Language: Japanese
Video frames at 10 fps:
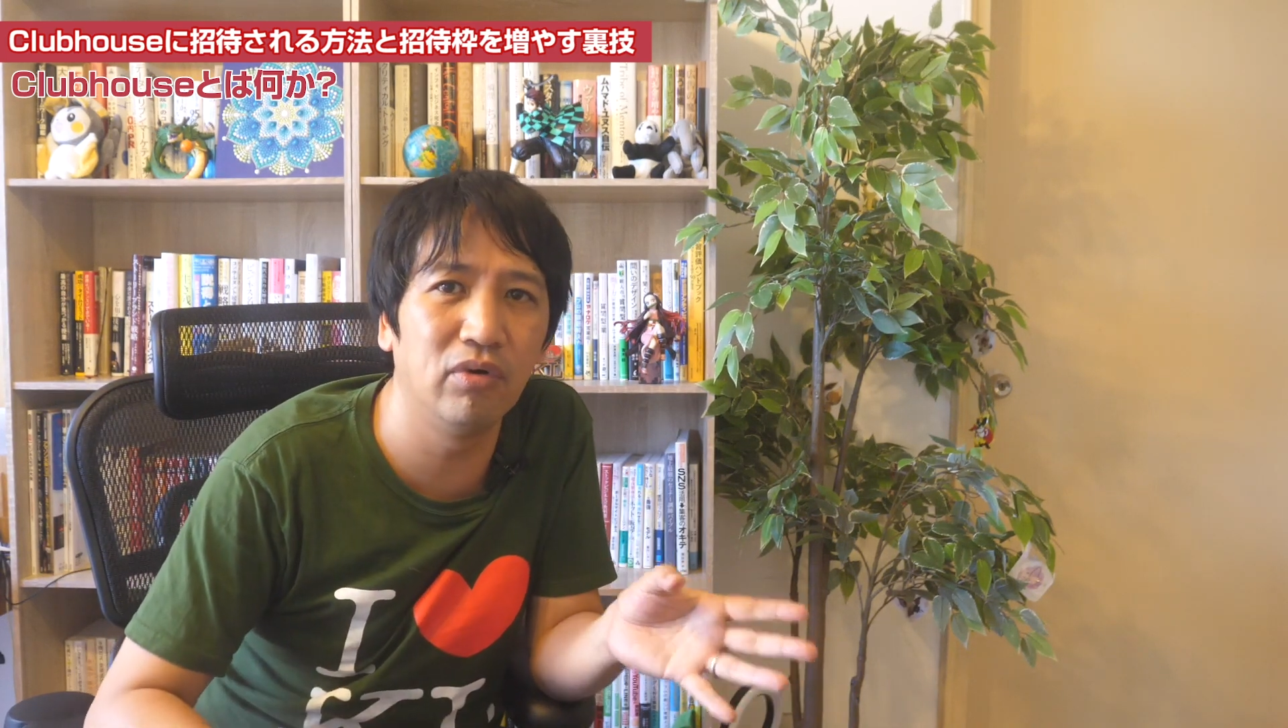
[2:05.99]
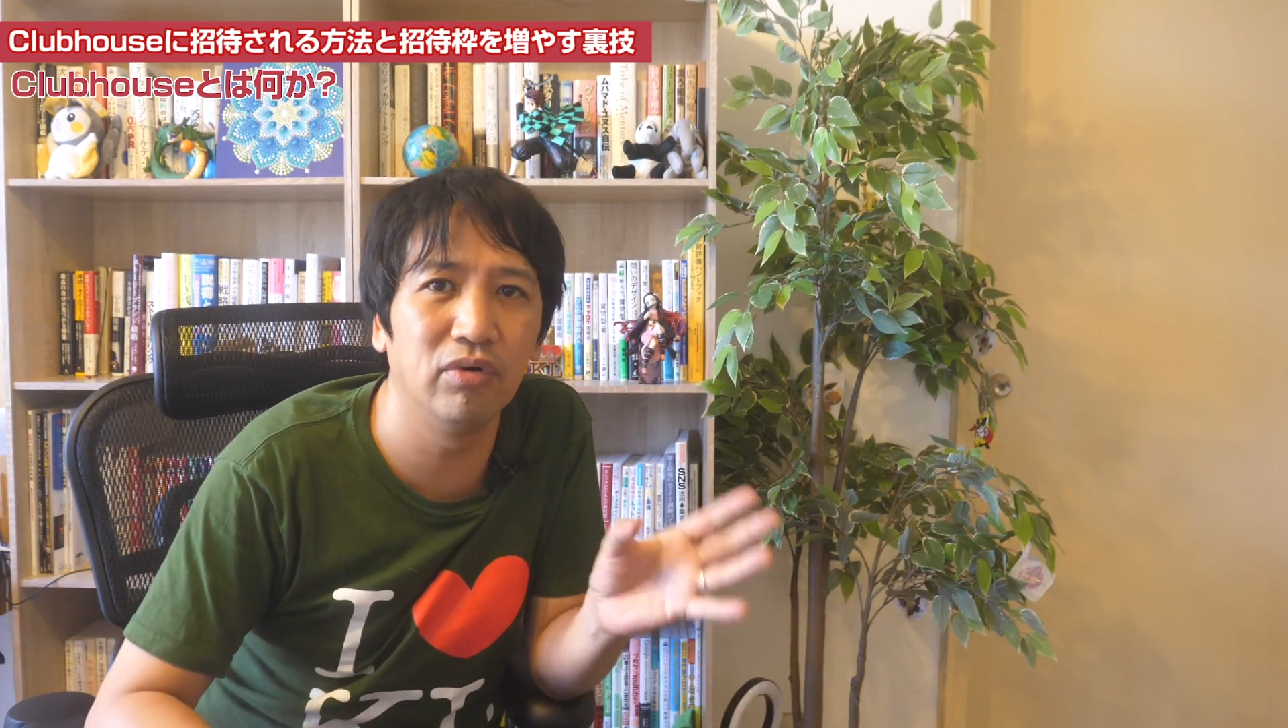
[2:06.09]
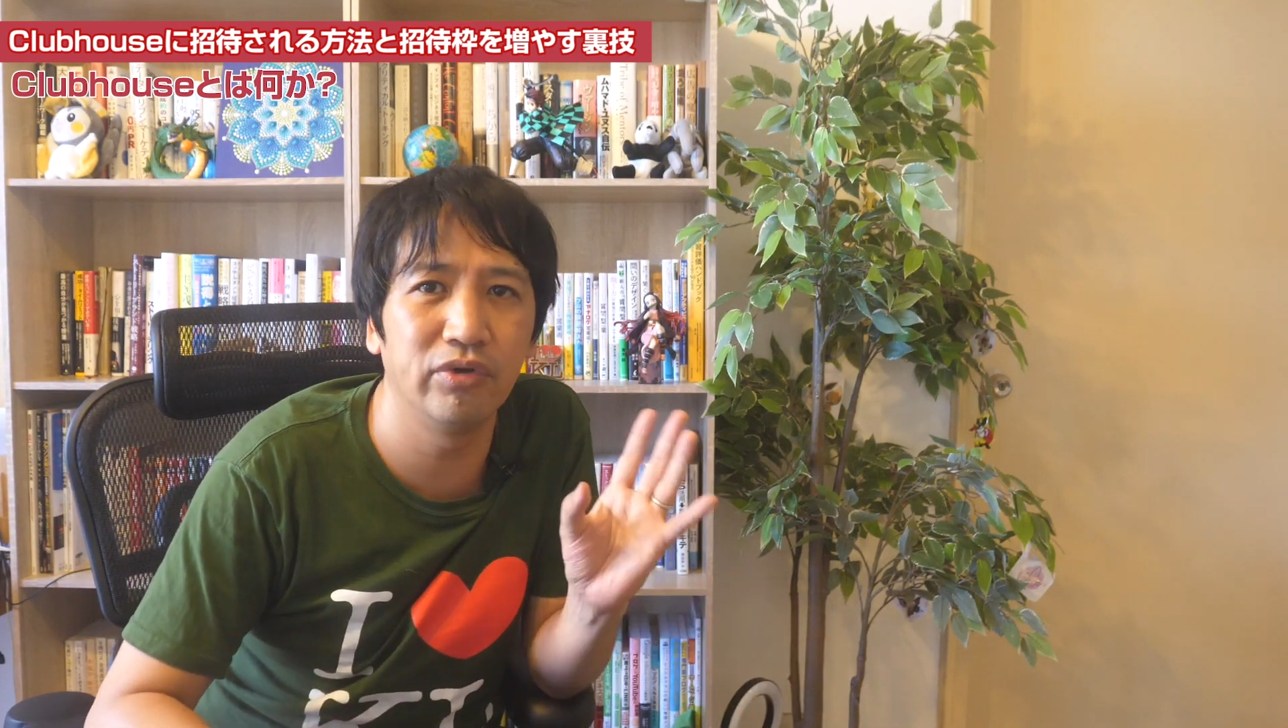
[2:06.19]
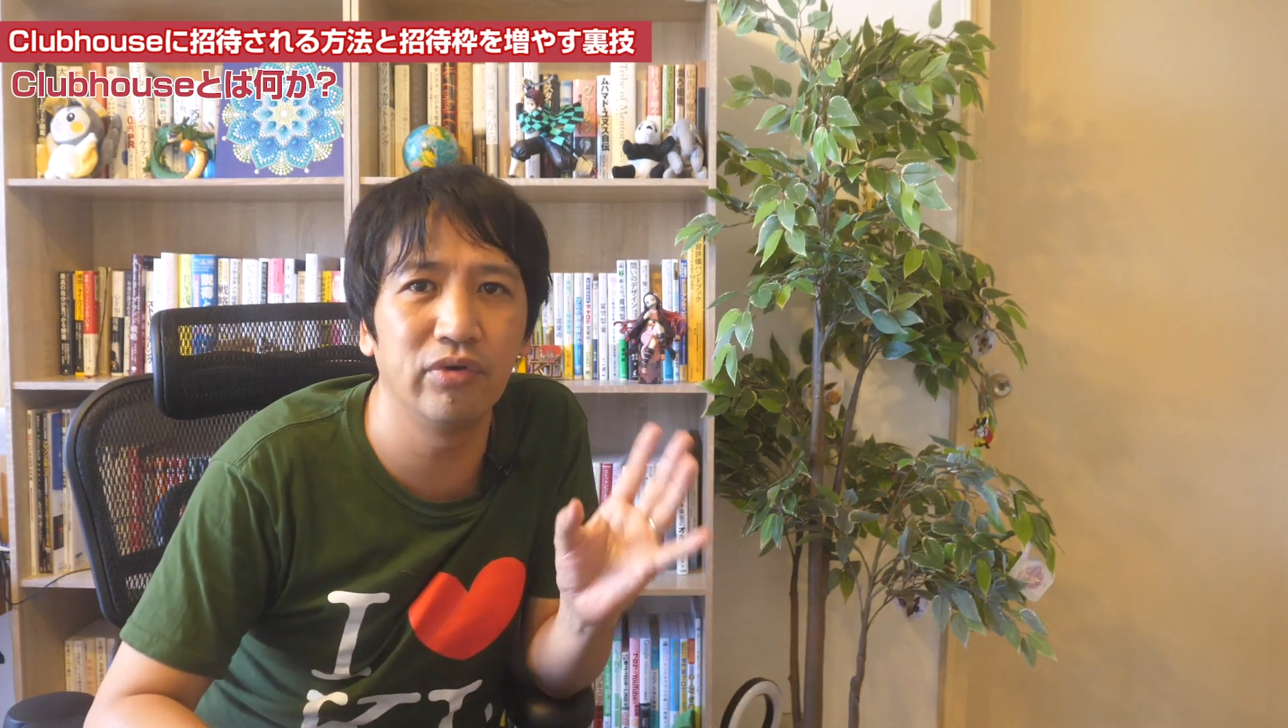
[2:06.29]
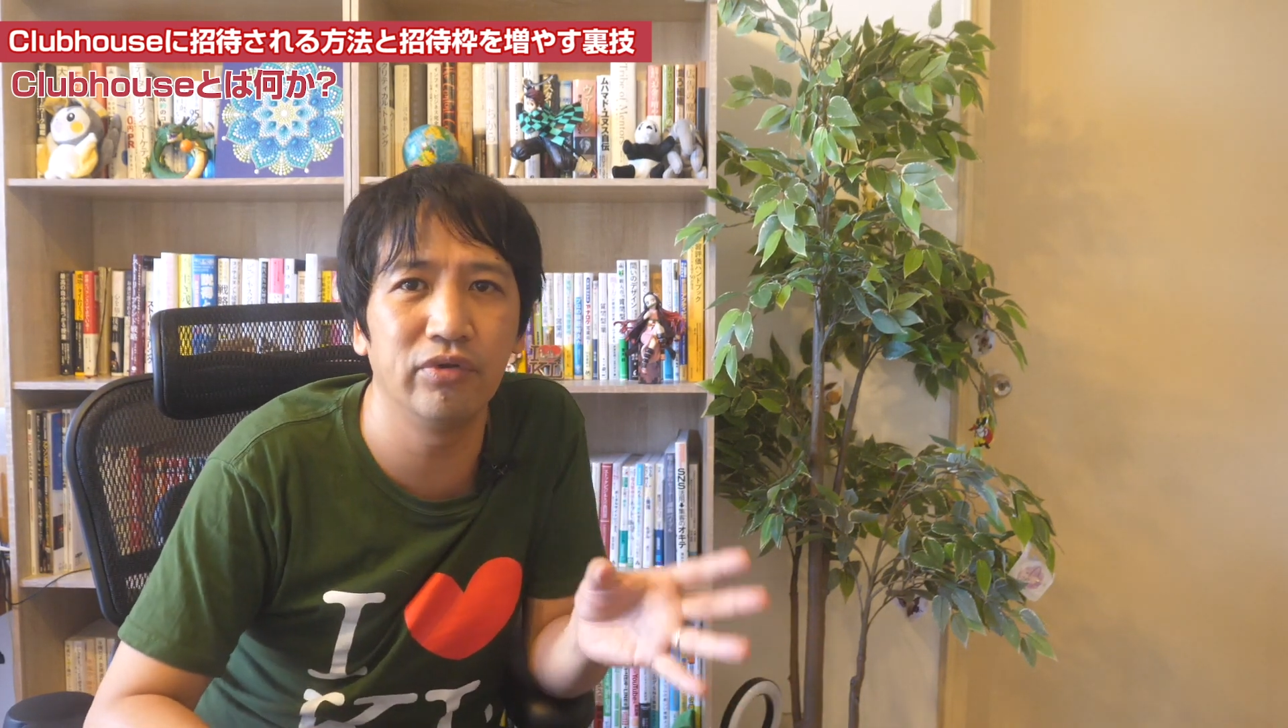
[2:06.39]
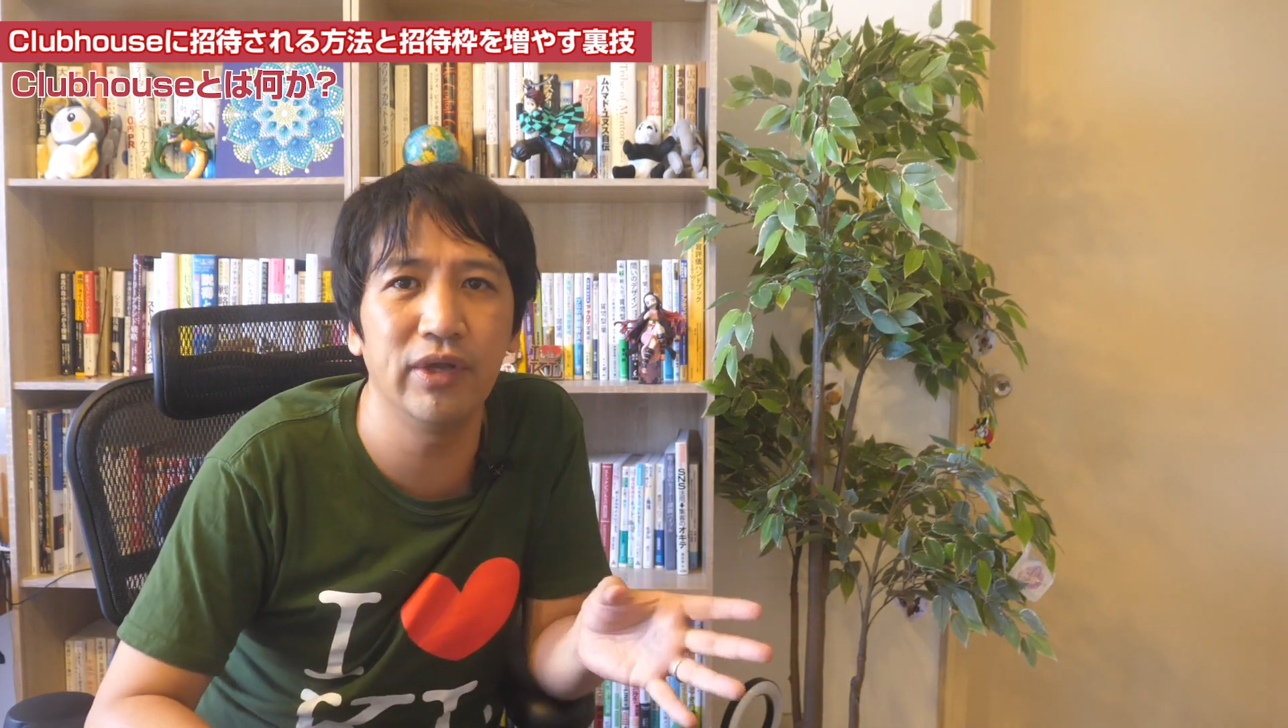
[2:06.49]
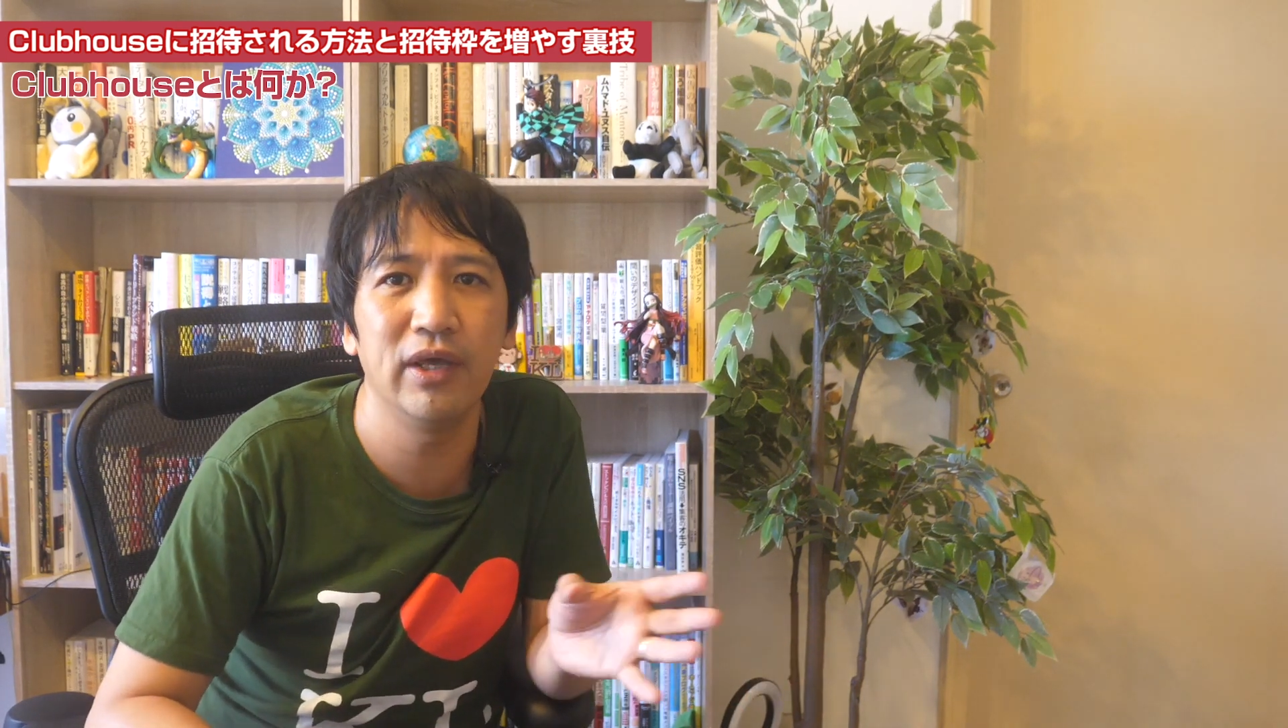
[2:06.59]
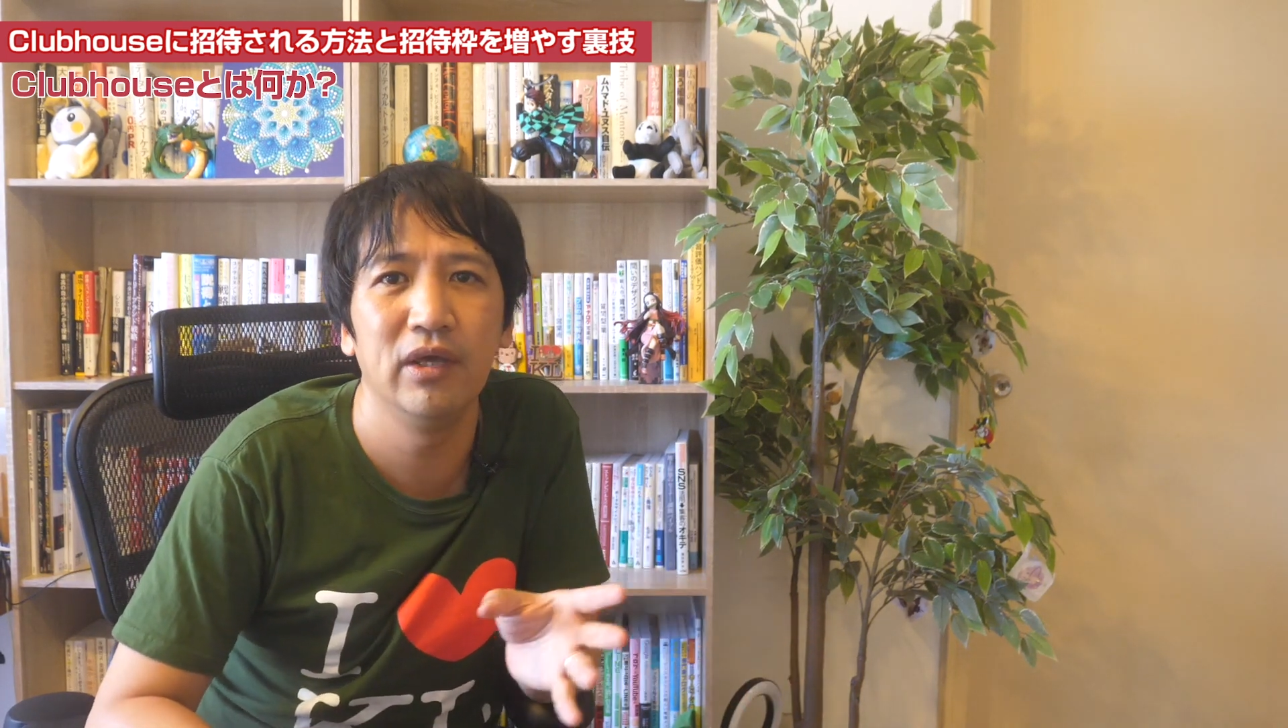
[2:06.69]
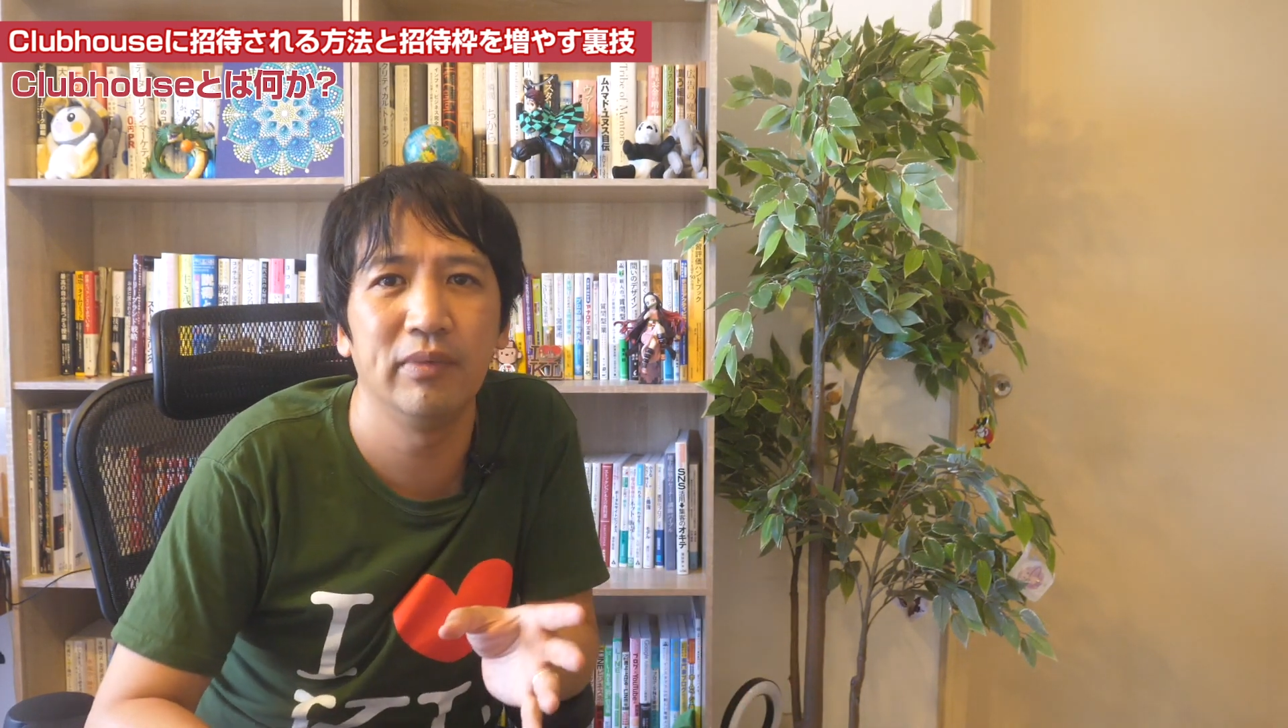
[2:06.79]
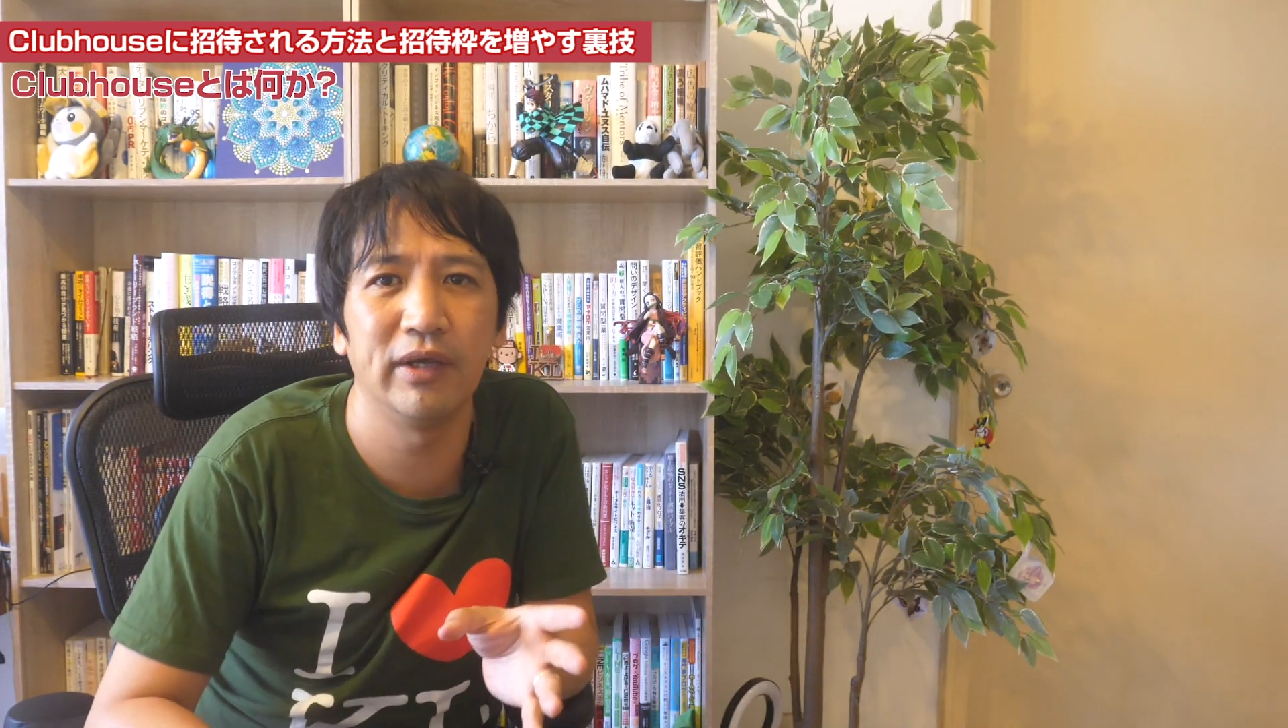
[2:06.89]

法ということで